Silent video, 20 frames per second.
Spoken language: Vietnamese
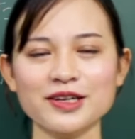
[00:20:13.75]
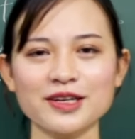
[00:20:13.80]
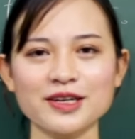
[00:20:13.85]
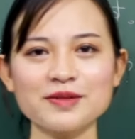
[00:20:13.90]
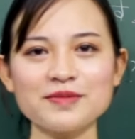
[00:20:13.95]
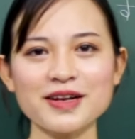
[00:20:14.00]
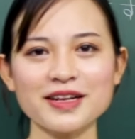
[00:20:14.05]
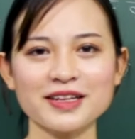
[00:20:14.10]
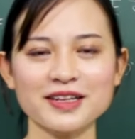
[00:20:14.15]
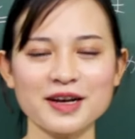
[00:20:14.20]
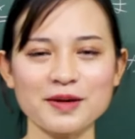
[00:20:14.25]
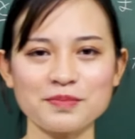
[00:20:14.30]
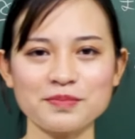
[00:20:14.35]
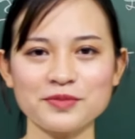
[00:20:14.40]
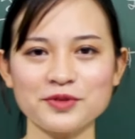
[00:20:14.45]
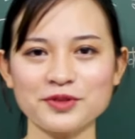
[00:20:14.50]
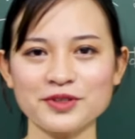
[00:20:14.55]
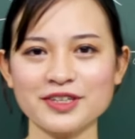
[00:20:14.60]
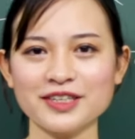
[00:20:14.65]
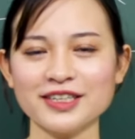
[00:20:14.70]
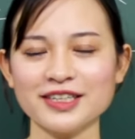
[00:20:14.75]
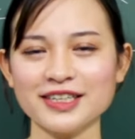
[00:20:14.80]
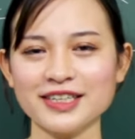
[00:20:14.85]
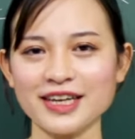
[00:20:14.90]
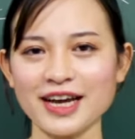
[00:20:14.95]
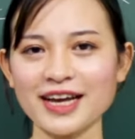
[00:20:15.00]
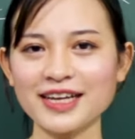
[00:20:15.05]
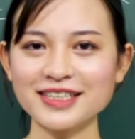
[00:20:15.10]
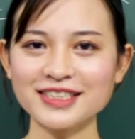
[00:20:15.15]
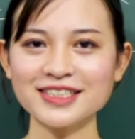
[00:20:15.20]
các bạn gặp một người
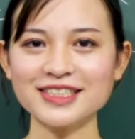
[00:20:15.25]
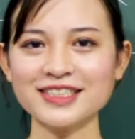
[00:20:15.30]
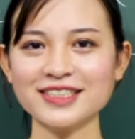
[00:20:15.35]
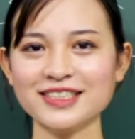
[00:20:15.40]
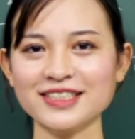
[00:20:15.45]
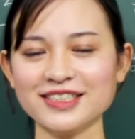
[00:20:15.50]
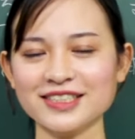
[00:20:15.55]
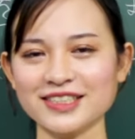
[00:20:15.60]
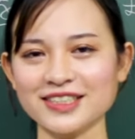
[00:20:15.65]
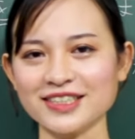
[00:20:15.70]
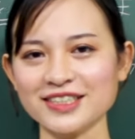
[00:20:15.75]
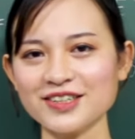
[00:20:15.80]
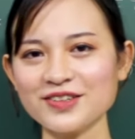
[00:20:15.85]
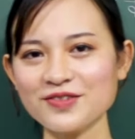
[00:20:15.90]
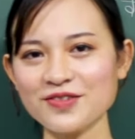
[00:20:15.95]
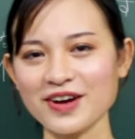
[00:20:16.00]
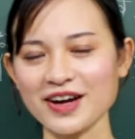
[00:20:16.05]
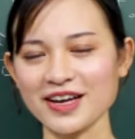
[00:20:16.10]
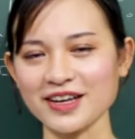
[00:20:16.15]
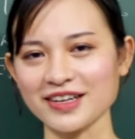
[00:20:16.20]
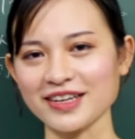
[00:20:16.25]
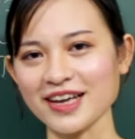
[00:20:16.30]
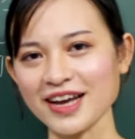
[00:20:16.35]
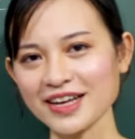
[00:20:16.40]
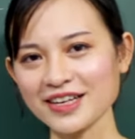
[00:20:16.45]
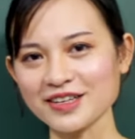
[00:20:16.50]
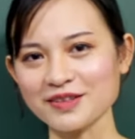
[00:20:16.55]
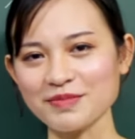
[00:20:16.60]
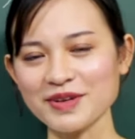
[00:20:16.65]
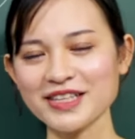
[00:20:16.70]
Anh, người nước ngoài, người
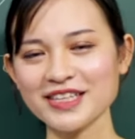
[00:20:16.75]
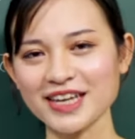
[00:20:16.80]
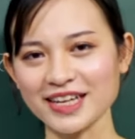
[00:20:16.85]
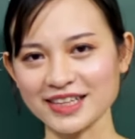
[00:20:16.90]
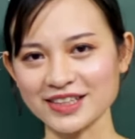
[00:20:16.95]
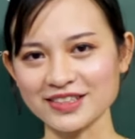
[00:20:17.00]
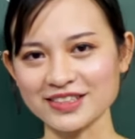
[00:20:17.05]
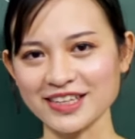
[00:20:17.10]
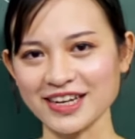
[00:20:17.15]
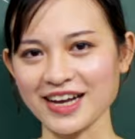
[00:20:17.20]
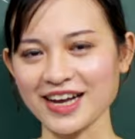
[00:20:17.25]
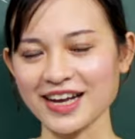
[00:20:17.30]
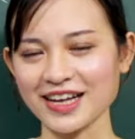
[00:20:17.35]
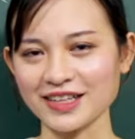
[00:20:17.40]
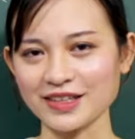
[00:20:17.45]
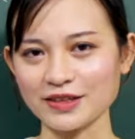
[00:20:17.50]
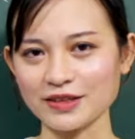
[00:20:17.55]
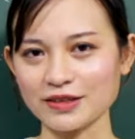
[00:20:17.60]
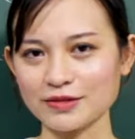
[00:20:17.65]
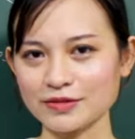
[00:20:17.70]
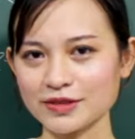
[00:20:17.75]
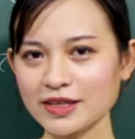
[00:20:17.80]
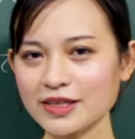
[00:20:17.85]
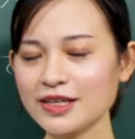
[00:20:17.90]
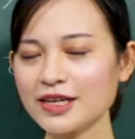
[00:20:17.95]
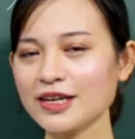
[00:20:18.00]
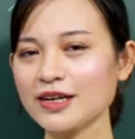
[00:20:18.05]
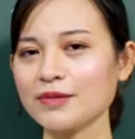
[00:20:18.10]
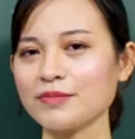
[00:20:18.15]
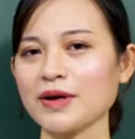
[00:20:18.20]
Anh ở bên Nhật chẳng hạn. Tất
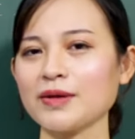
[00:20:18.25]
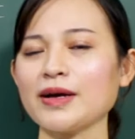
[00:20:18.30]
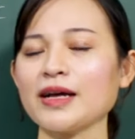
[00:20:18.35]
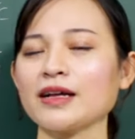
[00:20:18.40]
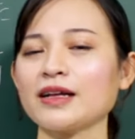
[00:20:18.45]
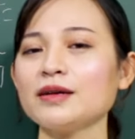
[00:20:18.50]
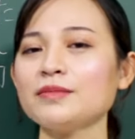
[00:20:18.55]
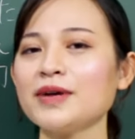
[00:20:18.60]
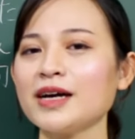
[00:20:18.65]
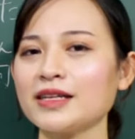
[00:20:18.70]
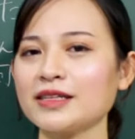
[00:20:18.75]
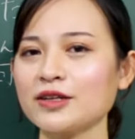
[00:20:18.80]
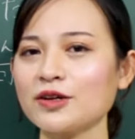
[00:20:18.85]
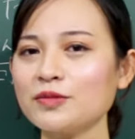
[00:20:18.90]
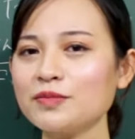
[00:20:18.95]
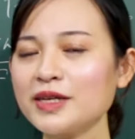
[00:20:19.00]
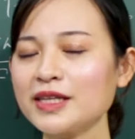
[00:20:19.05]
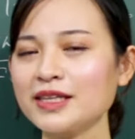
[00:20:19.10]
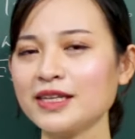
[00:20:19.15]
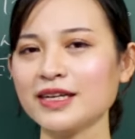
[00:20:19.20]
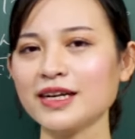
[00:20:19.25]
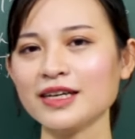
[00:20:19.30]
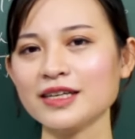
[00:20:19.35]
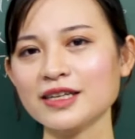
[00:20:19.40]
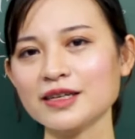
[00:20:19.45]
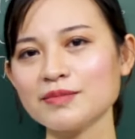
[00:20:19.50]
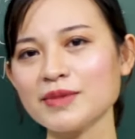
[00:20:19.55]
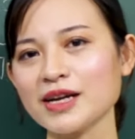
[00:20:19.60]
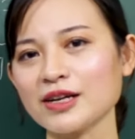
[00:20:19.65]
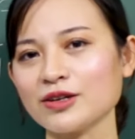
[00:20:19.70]
nhiên là các bạn không biết tiếng
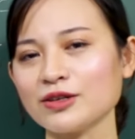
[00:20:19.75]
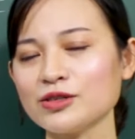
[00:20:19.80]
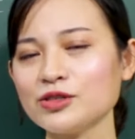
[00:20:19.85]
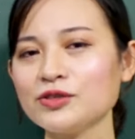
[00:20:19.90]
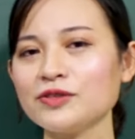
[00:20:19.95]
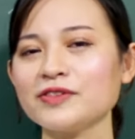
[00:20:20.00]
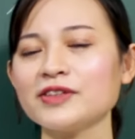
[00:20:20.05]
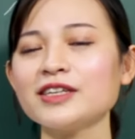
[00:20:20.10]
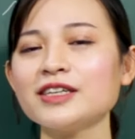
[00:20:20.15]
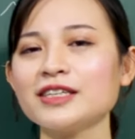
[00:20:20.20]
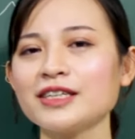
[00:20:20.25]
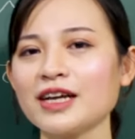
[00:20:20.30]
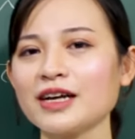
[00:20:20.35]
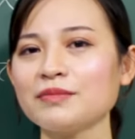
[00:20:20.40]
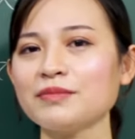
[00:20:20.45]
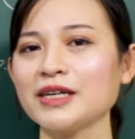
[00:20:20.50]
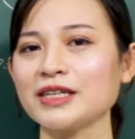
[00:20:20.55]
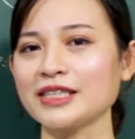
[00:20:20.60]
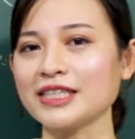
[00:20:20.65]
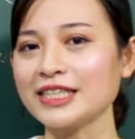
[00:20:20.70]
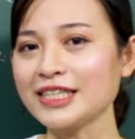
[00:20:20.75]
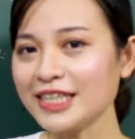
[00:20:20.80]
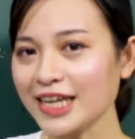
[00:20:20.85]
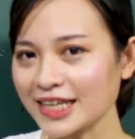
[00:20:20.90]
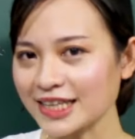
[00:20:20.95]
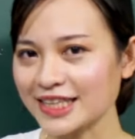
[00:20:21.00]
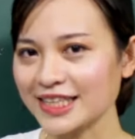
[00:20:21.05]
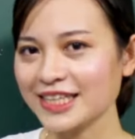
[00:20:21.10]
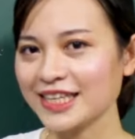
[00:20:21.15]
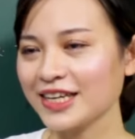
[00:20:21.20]
Anh, các bạn nói chuyện với người ta bằng tiếng
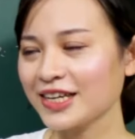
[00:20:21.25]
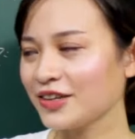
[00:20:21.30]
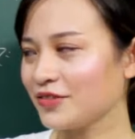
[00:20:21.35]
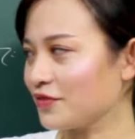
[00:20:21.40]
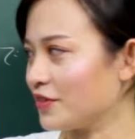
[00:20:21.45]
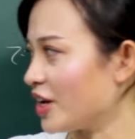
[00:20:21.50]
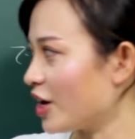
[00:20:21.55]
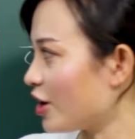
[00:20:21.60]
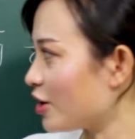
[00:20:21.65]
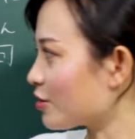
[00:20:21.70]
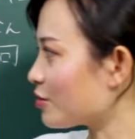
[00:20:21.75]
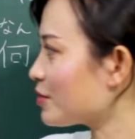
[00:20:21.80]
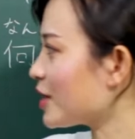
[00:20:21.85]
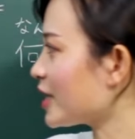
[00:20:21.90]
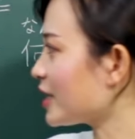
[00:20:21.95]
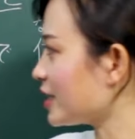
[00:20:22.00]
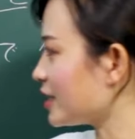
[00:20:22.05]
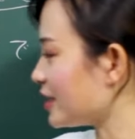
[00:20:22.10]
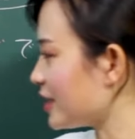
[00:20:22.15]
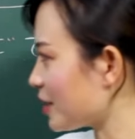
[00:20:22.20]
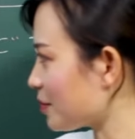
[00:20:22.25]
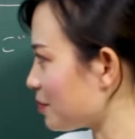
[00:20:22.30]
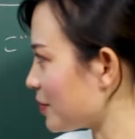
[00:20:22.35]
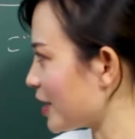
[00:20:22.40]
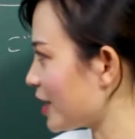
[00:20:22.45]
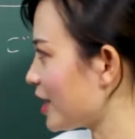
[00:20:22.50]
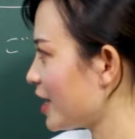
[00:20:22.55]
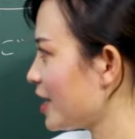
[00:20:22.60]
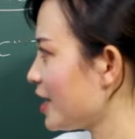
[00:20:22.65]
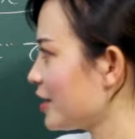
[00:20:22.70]
Nhật vì họ cũng đang ở Nhật
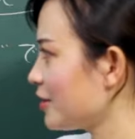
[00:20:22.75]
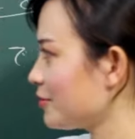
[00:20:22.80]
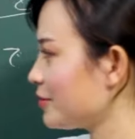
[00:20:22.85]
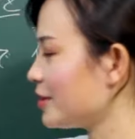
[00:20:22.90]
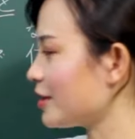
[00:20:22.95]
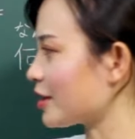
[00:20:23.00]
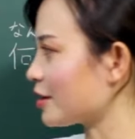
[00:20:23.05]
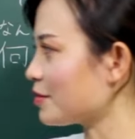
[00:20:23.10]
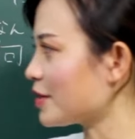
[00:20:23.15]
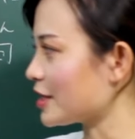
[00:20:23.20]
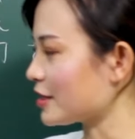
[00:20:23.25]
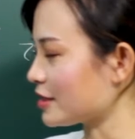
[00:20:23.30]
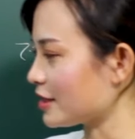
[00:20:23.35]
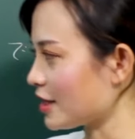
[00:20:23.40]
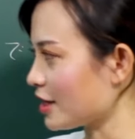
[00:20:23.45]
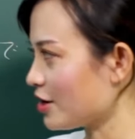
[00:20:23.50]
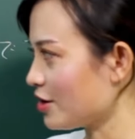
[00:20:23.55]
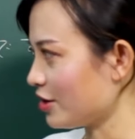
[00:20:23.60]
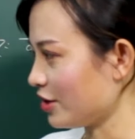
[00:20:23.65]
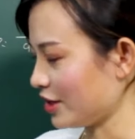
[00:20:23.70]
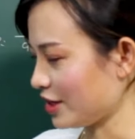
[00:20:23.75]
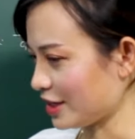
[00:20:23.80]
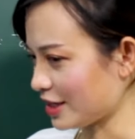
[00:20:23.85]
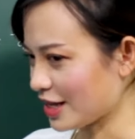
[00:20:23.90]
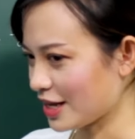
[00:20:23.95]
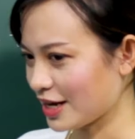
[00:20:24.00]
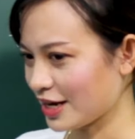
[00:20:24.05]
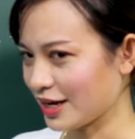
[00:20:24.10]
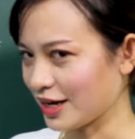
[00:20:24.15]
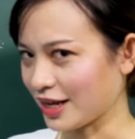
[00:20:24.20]
mà. Bây giờ các bạn sẽ hỏi người
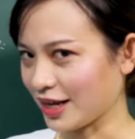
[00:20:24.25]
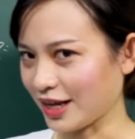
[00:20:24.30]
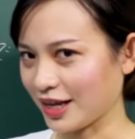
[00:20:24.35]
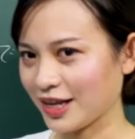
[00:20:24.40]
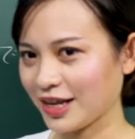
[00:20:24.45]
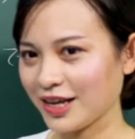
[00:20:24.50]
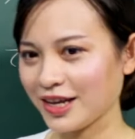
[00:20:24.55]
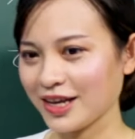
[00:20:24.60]
ta là